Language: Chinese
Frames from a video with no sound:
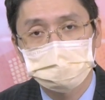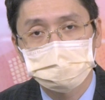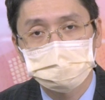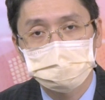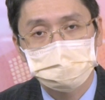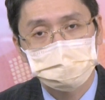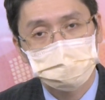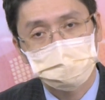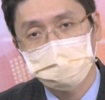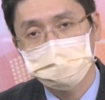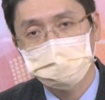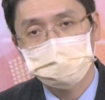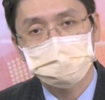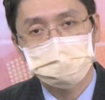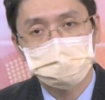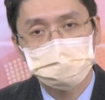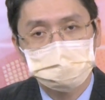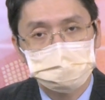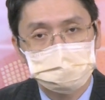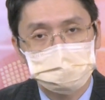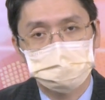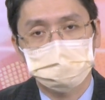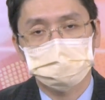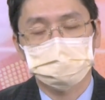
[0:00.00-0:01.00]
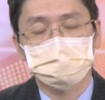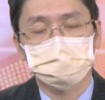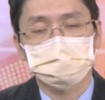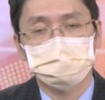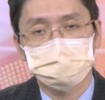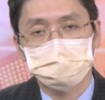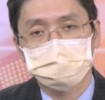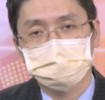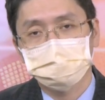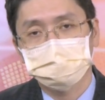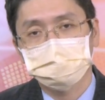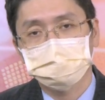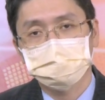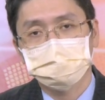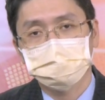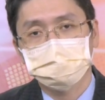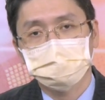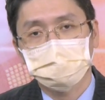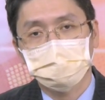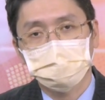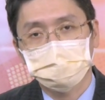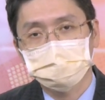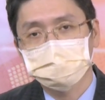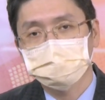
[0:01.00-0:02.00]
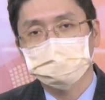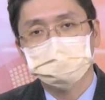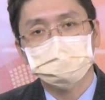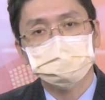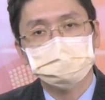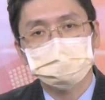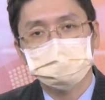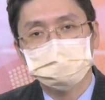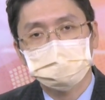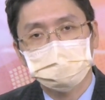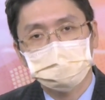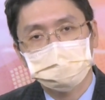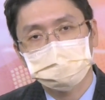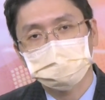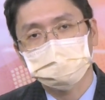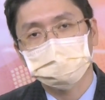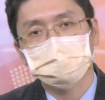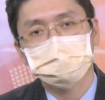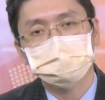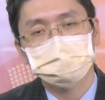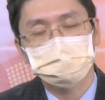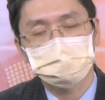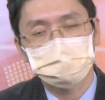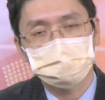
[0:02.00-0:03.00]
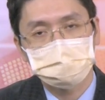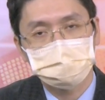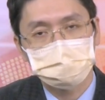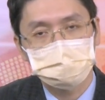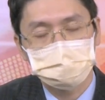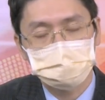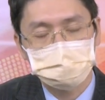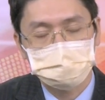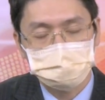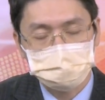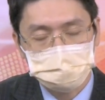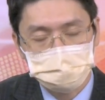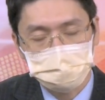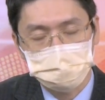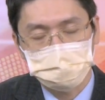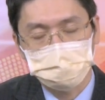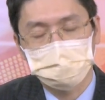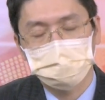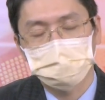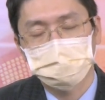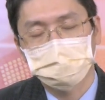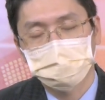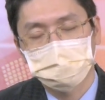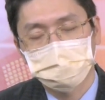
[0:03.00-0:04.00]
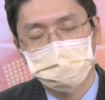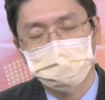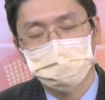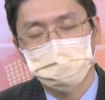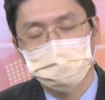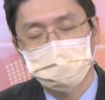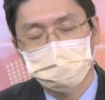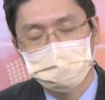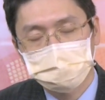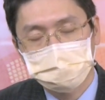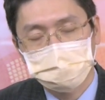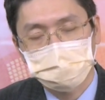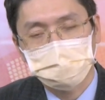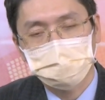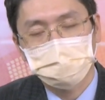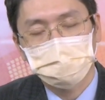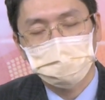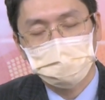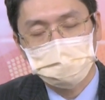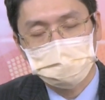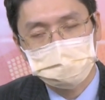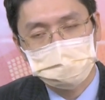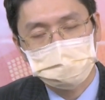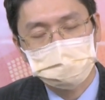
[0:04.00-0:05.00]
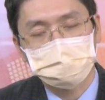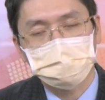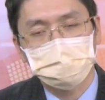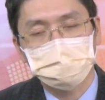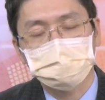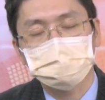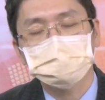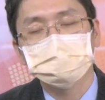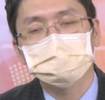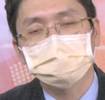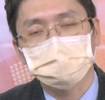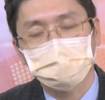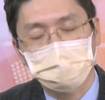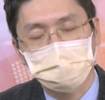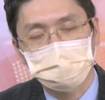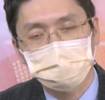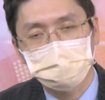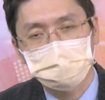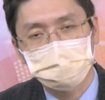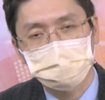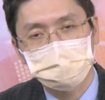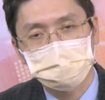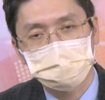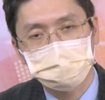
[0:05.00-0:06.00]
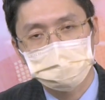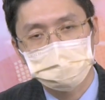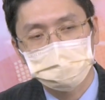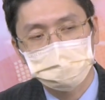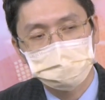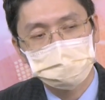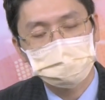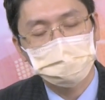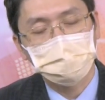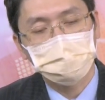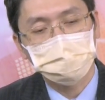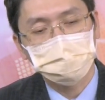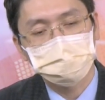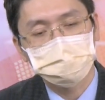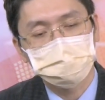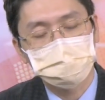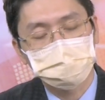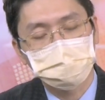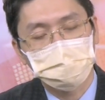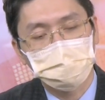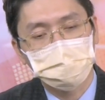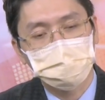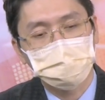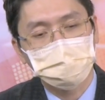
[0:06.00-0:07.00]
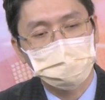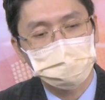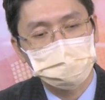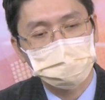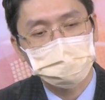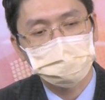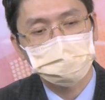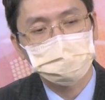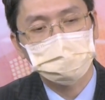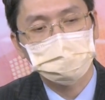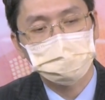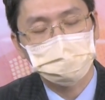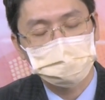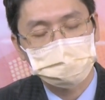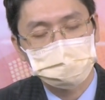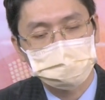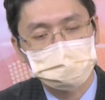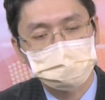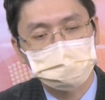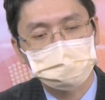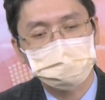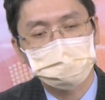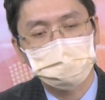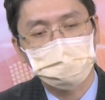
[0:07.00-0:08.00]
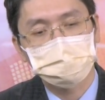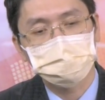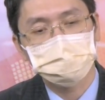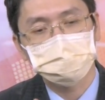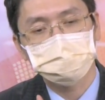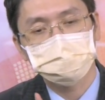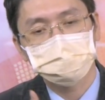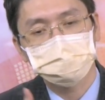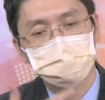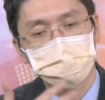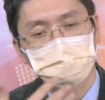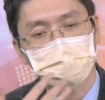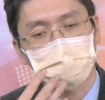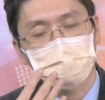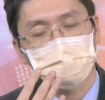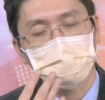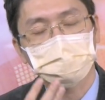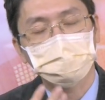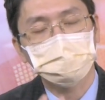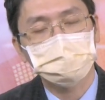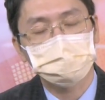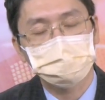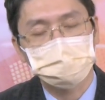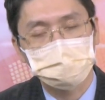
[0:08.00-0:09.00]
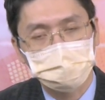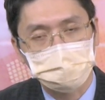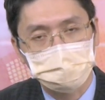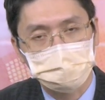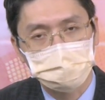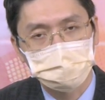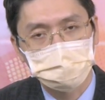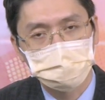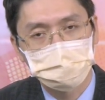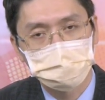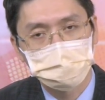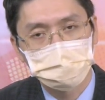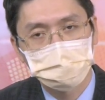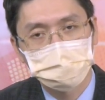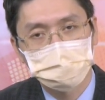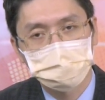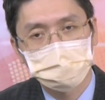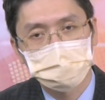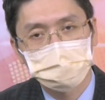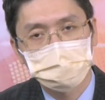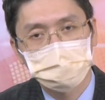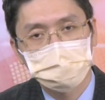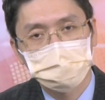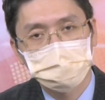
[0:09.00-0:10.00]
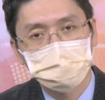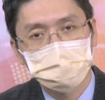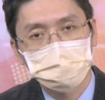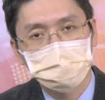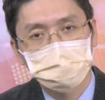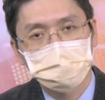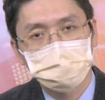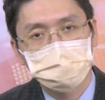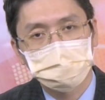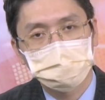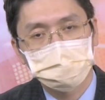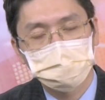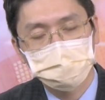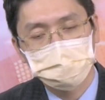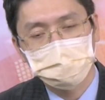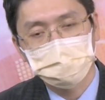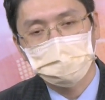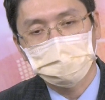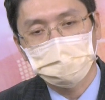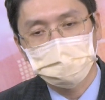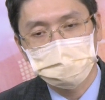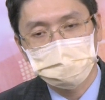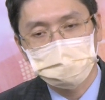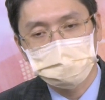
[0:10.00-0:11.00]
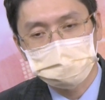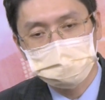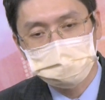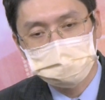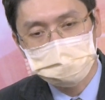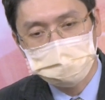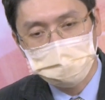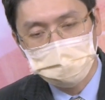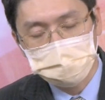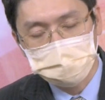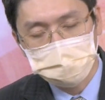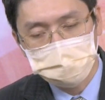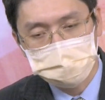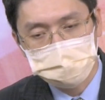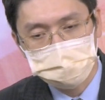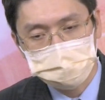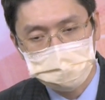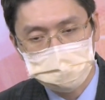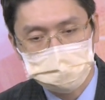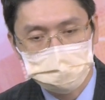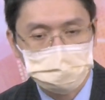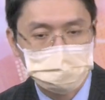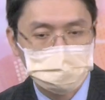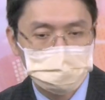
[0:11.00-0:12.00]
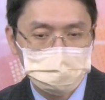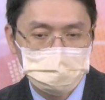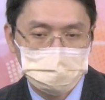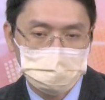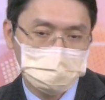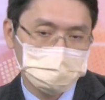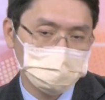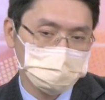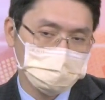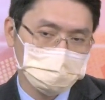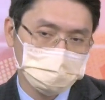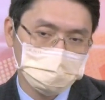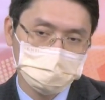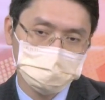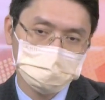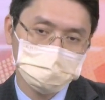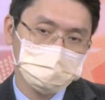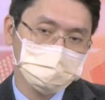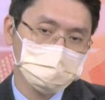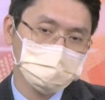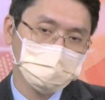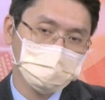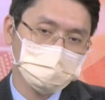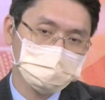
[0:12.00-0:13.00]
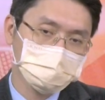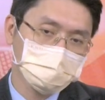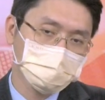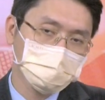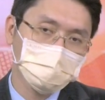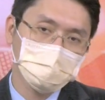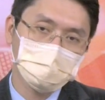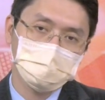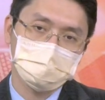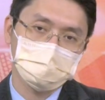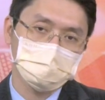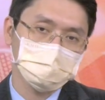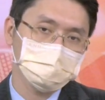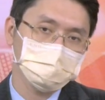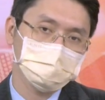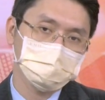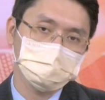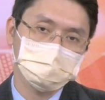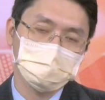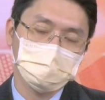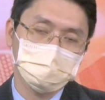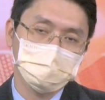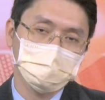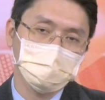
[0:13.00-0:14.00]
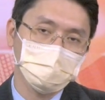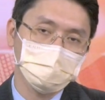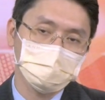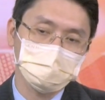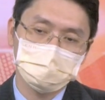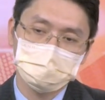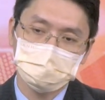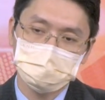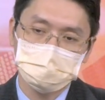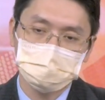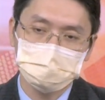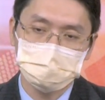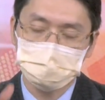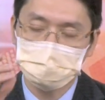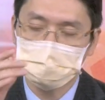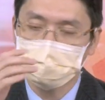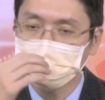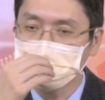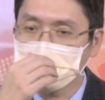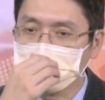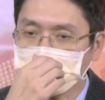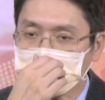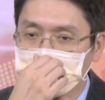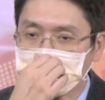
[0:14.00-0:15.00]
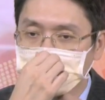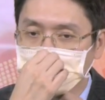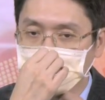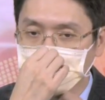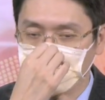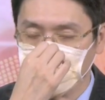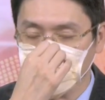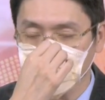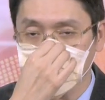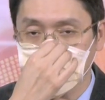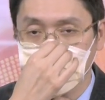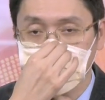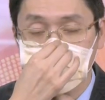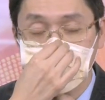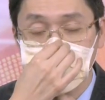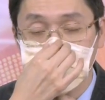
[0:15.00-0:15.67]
同样的故事，它完全复制贴上在金科，而且它未来的市场更大，因为大陆要把 Intel 的市占陆续把它换掉，因为安谋的架构的处理器很多东西它在跑在跑一些过去的。